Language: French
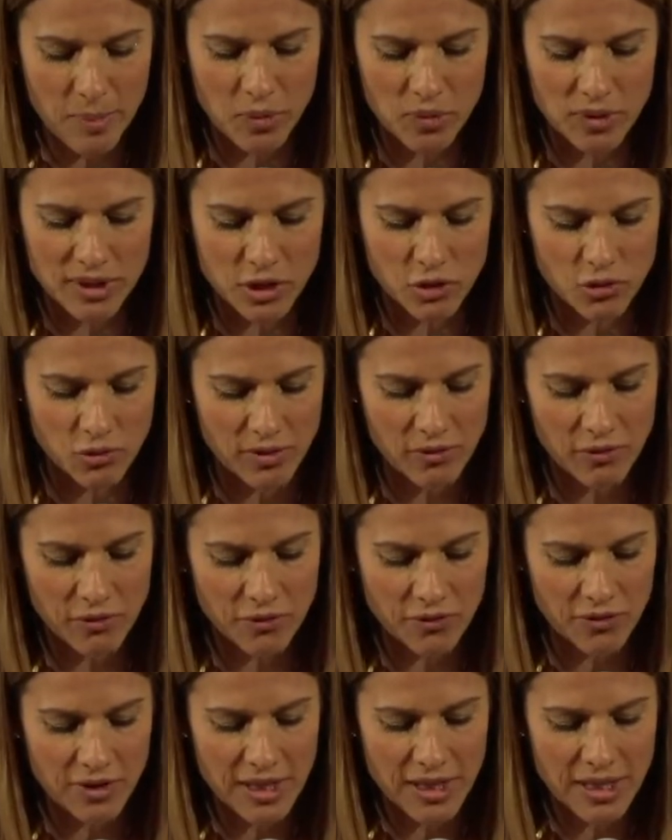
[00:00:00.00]
pour les
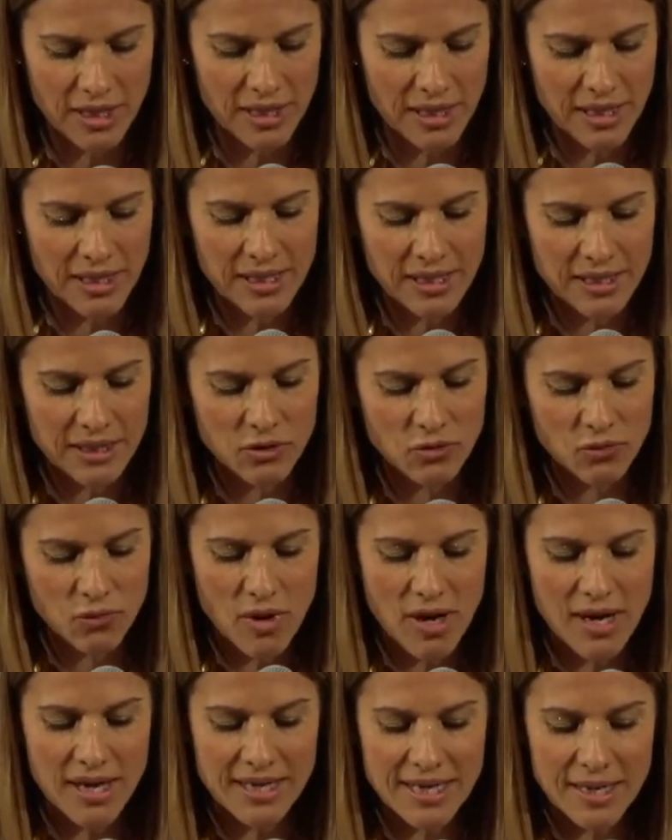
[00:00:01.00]
Juifs, et
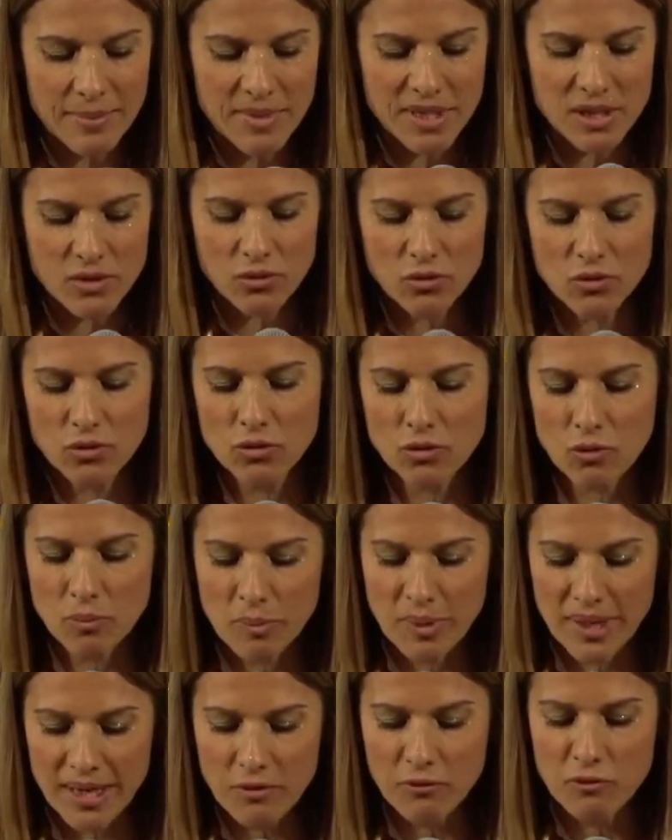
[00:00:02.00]
toi et la maison de ton
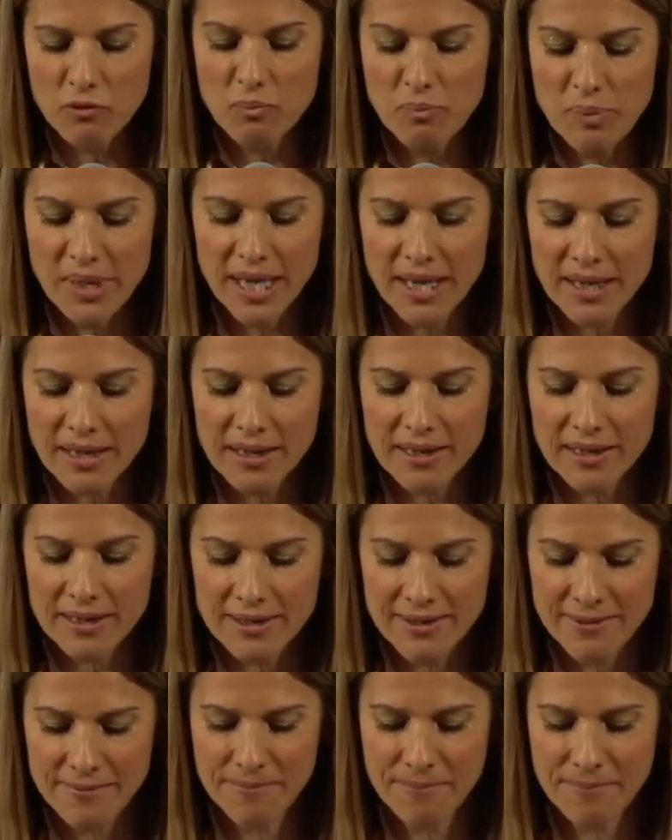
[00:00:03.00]
père vous périrez.